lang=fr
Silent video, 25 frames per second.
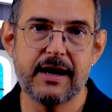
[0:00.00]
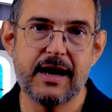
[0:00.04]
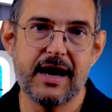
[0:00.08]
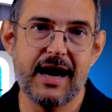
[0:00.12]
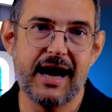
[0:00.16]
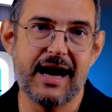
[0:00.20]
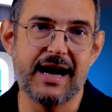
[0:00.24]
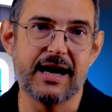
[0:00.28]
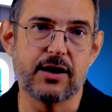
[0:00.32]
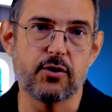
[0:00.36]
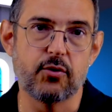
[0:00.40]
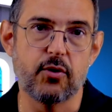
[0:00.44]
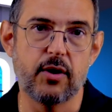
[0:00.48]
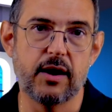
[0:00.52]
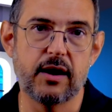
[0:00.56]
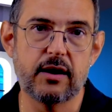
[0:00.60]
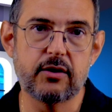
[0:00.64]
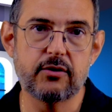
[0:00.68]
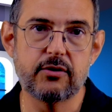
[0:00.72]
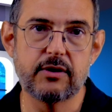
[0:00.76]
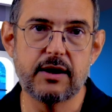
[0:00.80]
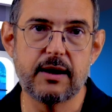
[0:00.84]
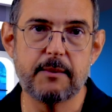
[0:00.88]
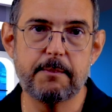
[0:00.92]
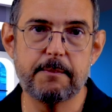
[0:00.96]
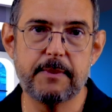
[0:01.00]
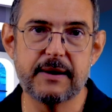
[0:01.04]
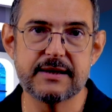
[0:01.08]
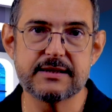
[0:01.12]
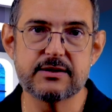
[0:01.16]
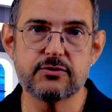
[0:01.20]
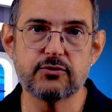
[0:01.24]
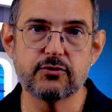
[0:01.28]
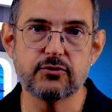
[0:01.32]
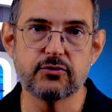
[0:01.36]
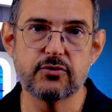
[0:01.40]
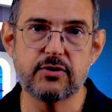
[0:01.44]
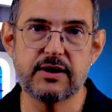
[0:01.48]
À croire que la
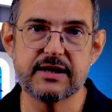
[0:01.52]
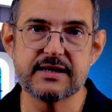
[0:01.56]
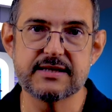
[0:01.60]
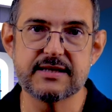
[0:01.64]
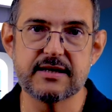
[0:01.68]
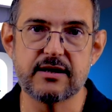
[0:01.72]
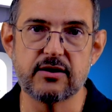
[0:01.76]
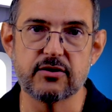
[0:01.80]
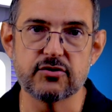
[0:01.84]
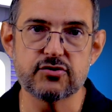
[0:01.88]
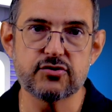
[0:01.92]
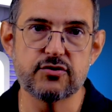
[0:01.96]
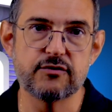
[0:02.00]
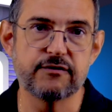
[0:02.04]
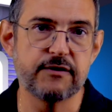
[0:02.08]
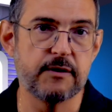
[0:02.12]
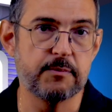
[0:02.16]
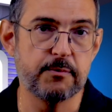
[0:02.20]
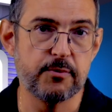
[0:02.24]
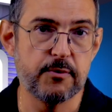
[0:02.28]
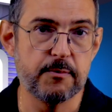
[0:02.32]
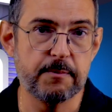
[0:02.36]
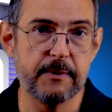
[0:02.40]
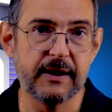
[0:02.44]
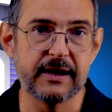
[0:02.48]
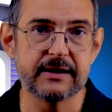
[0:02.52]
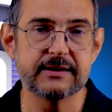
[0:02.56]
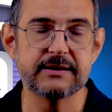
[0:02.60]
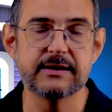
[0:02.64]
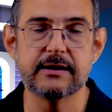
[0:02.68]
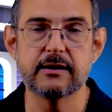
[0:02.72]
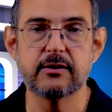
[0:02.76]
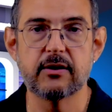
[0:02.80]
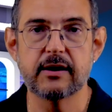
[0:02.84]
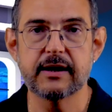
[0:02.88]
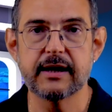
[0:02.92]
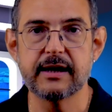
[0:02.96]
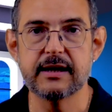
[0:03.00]
passion de l'excellence ne fait plus partie
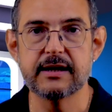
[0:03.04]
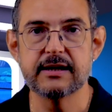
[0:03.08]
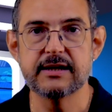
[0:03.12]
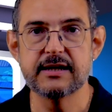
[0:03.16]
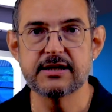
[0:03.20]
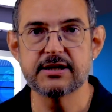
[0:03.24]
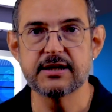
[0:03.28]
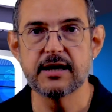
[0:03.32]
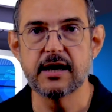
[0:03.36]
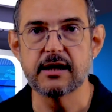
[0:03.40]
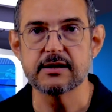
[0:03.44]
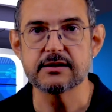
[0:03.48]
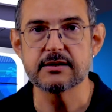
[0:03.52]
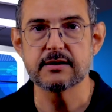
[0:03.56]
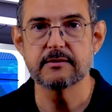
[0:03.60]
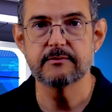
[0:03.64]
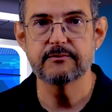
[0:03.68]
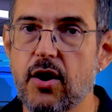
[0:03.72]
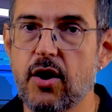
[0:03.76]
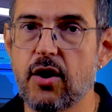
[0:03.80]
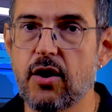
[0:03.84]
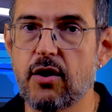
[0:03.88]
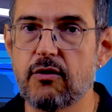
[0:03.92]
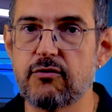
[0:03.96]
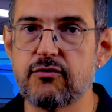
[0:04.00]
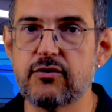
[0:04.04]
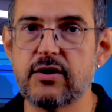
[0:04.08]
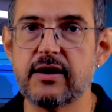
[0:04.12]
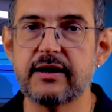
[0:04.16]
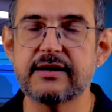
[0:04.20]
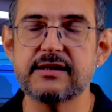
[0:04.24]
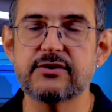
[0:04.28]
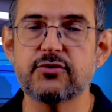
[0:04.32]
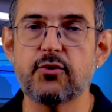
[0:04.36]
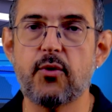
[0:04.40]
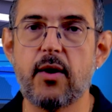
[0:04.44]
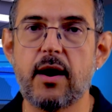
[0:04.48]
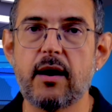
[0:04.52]
de leur cahier des charges. Au revoir
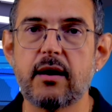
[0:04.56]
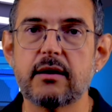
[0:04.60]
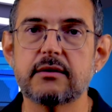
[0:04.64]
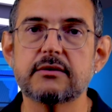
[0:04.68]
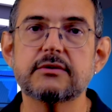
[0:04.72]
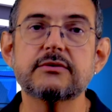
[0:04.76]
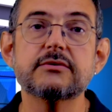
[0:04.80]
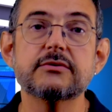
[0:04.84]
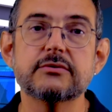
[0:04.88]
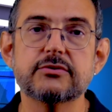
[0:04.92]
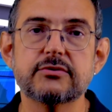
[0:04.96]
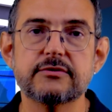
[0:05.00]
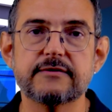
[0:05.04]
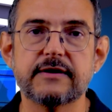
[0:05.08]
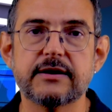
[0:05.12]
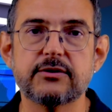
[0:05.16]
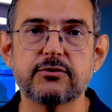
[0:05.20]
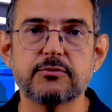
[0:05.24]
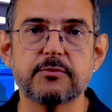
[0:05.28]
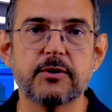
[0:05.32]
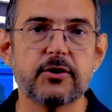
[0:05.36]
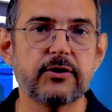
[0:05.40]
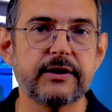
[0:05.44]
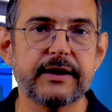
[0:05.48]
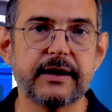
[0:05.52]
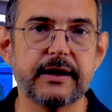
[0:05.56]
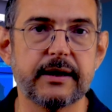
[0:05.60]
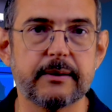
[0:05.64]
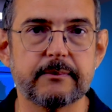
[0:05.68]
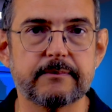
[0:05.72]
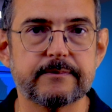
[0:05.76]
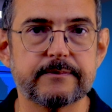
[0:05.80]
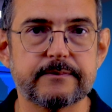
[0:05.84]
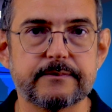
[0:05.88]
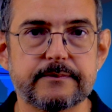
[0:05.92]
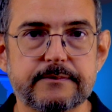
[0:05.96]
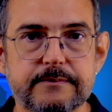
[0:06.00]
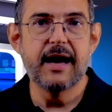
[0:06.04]
i3, tu vas nous manquer.
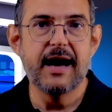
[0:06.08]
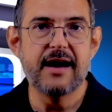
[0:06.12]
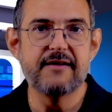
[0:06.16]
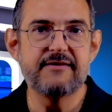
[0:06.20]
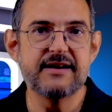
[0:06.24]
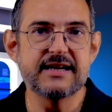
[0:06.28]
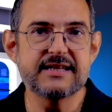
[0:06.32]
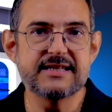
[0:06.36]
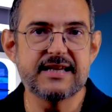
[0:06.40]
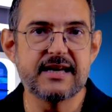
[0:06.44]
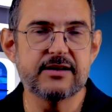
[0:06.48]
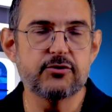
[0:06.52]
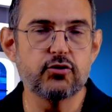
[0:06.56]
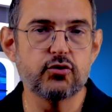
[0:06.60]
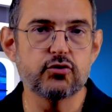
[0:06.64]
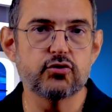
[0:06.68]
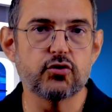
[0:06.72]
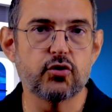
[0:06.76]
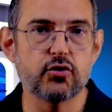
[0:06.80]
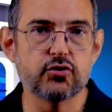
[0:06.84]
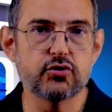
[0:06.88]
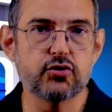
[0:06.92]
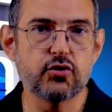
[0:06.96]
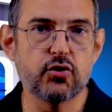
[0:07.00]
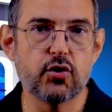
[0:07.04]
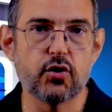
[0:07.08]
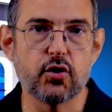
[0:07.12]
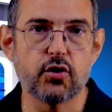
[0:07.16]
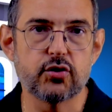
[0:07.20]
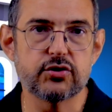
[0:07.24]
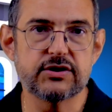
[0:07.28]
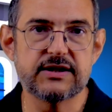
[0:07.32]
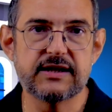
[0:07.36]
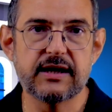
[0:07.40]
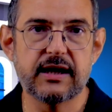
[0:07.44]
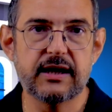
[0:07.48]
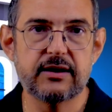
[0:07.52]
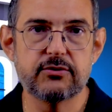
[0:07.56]
Avec cette autre auto
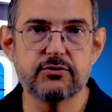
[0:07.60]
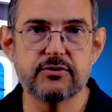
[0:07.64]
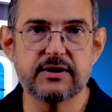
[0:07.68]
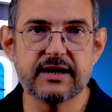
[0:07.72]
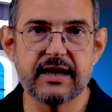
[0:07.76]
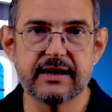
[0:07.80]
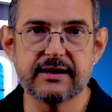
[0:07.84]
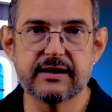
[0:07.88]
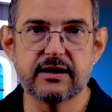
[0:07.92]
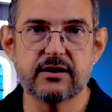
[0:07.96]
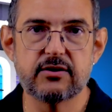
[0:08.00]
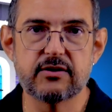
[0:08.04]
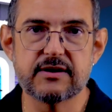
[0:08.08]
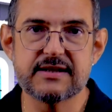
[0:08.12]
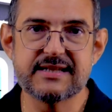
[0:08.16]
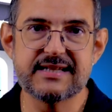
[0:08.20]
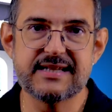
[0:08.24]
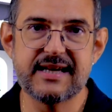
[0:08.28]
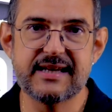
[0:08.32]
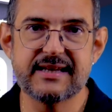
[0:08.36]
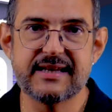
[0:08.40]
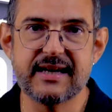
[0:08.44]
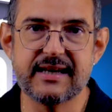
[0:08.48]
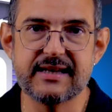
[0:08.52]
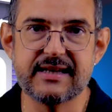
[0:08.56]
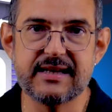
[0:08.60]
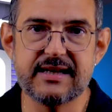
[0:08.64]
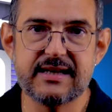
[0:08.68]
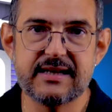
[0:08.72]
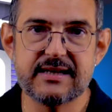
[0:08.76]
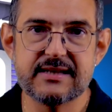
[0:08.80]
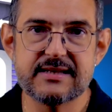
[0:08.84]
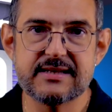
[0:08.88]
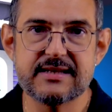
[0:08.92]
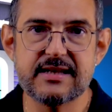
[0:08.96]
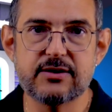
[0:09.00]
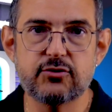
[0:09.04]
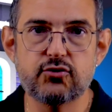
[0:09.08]
retirée du catalogue cette année,
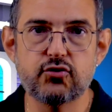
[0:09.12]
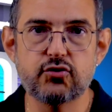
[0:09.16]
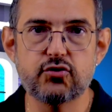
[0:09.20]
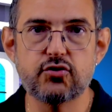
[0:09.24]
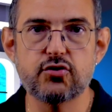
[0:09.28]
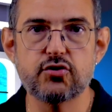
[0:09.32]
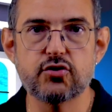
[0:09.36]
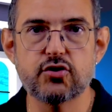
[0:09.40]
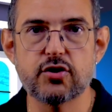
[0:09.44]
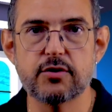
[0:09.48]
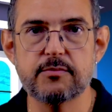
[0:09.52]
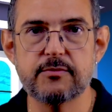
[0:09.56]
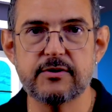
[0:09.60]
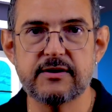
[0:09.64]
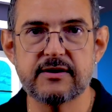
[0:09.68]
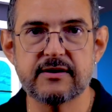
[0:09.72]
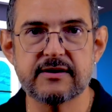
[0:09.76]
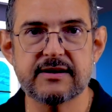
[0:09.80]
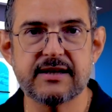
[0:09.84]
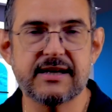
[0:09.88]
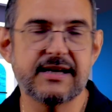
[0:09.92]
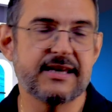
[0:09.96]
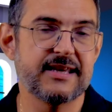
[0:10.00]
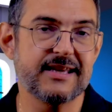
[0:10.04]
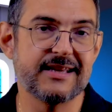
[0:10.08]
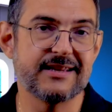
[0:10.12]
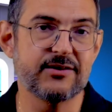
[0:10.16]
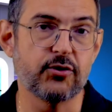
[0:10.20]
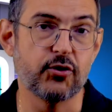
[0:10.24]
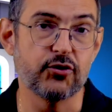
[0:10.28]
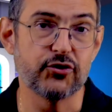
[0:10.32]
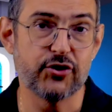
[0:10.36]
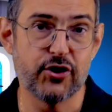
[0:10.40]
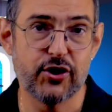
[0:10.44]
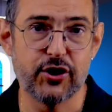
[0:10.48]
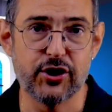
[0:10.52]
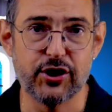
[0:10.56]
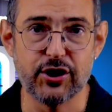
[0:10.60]
c'est toute une communauté qui est
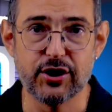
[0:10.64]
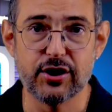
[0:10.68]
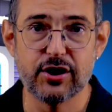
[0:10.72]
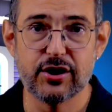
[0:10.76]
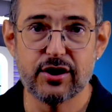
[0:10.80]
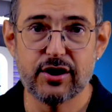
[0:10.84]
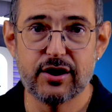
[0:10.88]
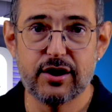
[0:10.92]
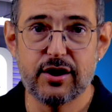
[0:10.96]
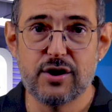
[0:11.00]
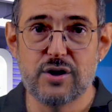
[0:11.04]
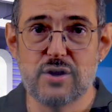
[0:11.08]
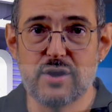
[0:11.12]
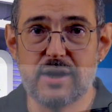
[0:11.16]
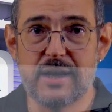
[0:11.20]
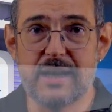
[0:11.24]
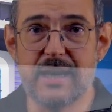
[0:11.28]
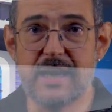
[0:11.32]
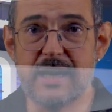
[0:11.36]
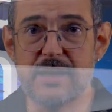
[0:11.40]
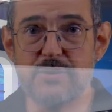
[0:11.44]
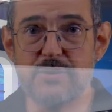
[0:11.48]
en deuil. La